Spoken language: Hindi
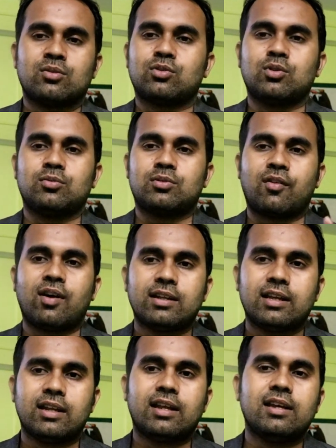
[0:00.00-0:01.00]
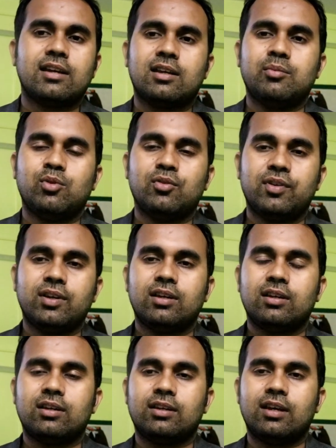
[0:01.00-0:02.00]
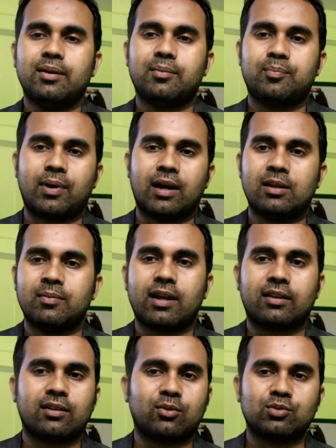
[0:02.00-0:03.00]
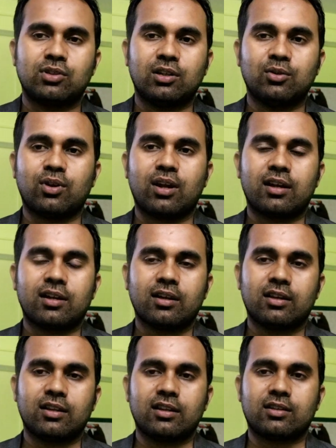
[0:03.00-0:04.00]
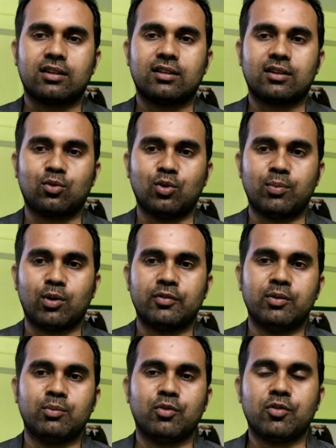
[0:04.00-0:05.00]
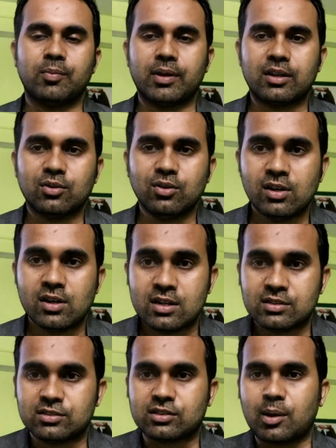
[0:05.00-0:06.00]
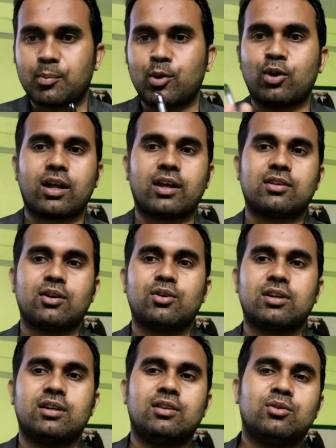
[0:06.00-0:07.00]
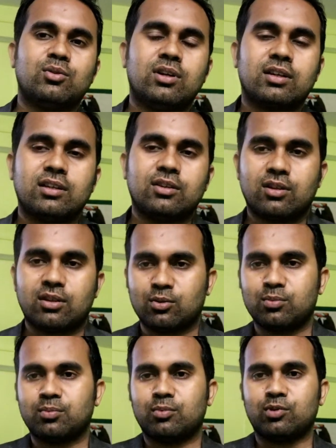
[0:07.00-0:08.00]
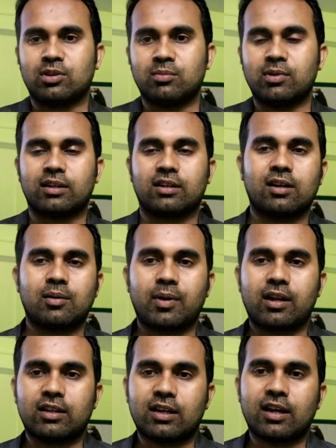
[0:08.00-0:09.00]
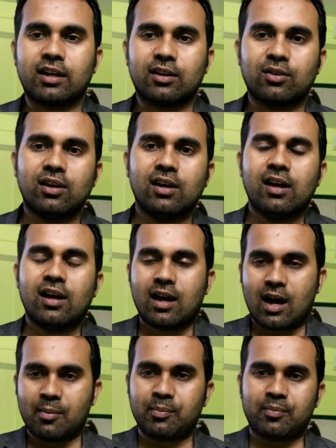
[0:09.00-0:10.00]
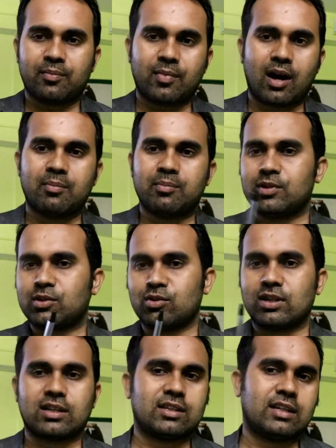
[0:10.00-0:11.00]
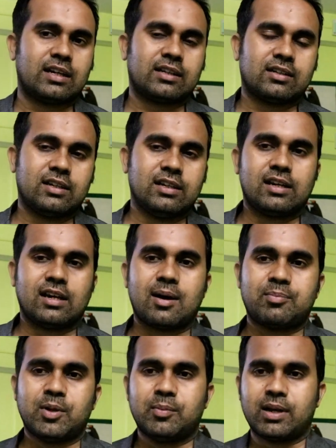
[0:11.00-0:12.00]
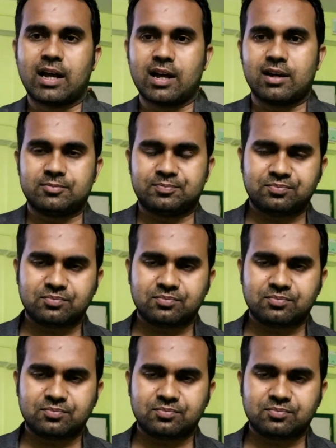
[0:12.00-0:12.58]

दोस्तों सवाल ये नहीं है कि मूवी ये पहली बार ऐसा कुछ नहीं हो रहा है कि देश के अंदर कोई बॉलीवुड मूवी बनी हो जिसका प्लॉट ऐसा हो कि हिंदू लड़की और हिंदू मुस्लिम लड़के का प्यार दिखाया गया हो हम हम इसको गलत नहीं कहते ठीक है आपने बनाया